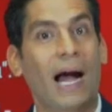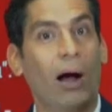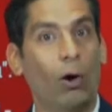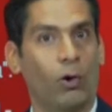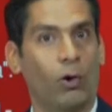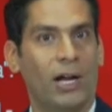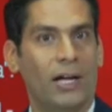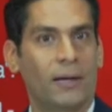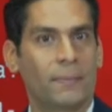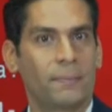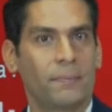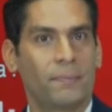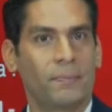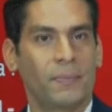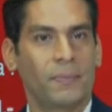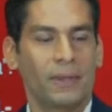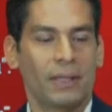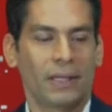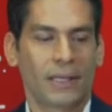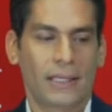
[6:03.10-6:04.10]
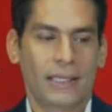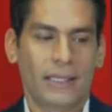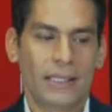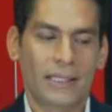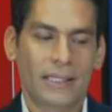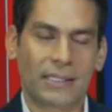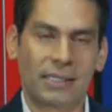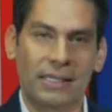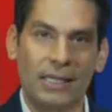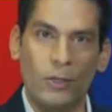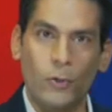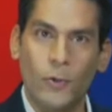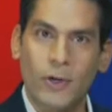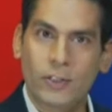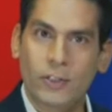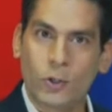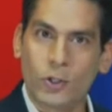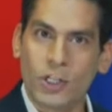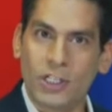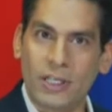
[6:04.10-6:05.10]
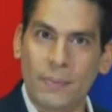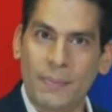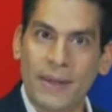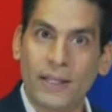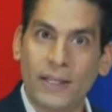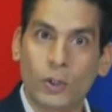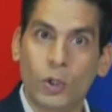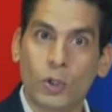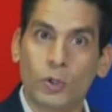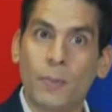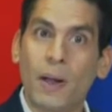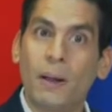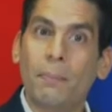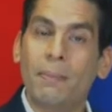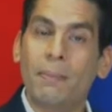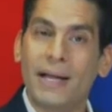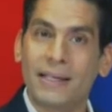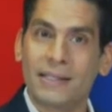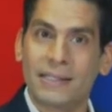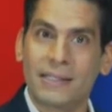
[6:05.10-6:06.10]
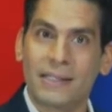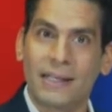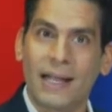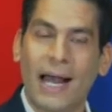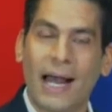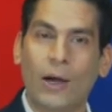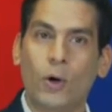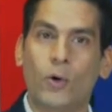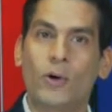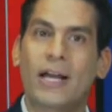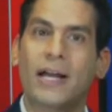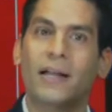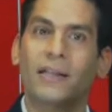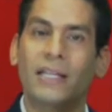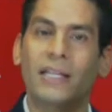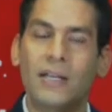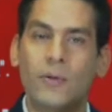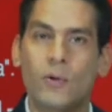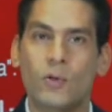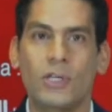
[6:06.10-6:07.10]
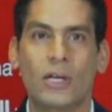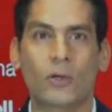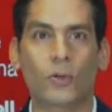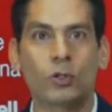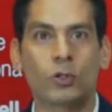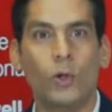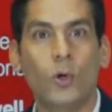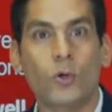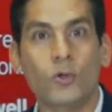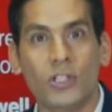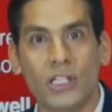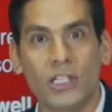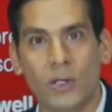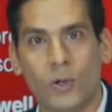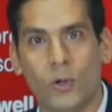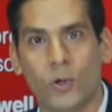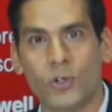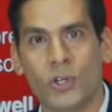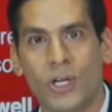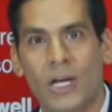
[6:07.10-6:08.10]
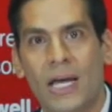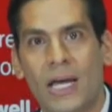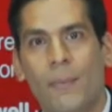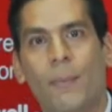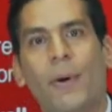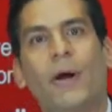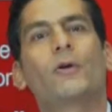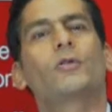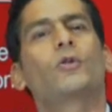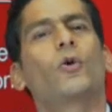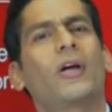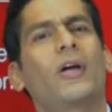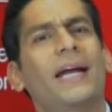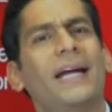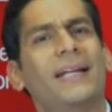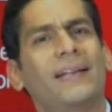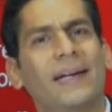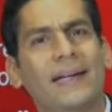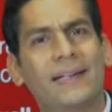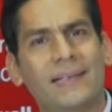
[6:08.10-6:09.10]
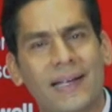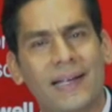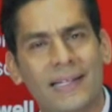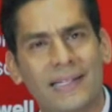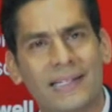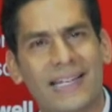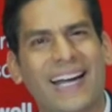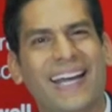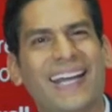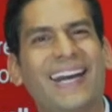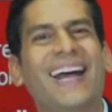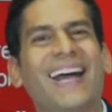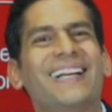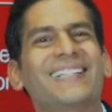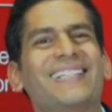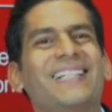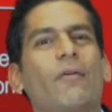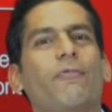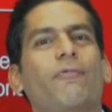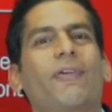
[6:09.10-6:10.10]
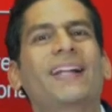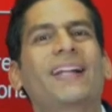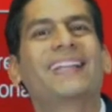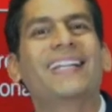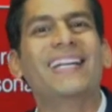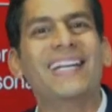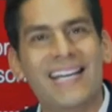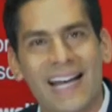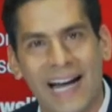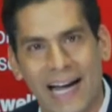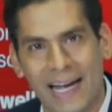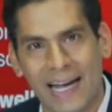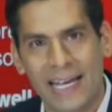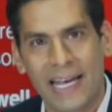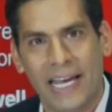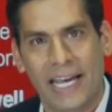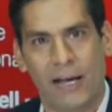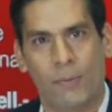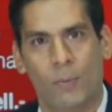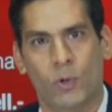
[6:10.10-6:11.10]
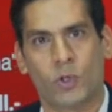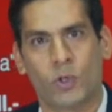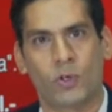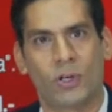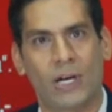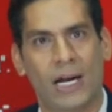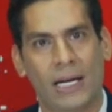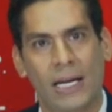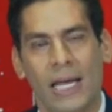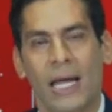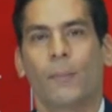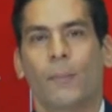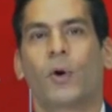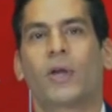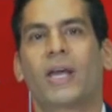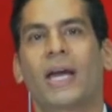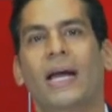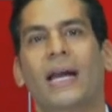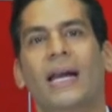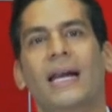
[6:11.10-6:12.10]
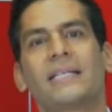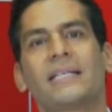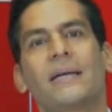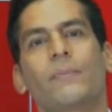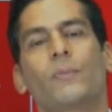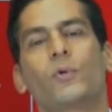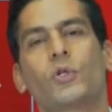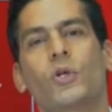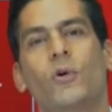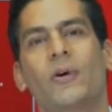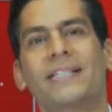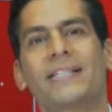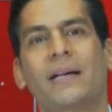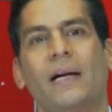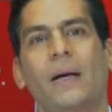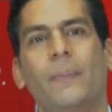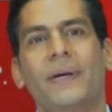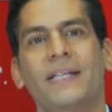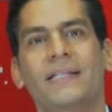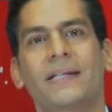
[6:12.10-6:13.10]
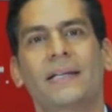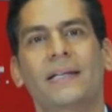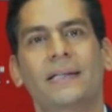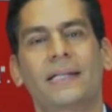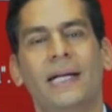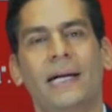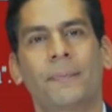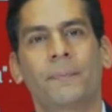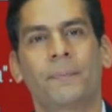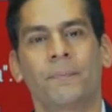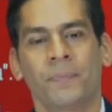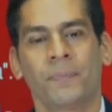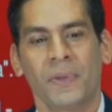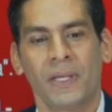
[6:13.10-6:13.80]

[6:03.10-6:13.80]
Ahora, si nuestros sentimientos van más a los negativos, a los tóxicos, bueno, eso crea tristeza, crea hasta fatiga emocional, porque las emociones representan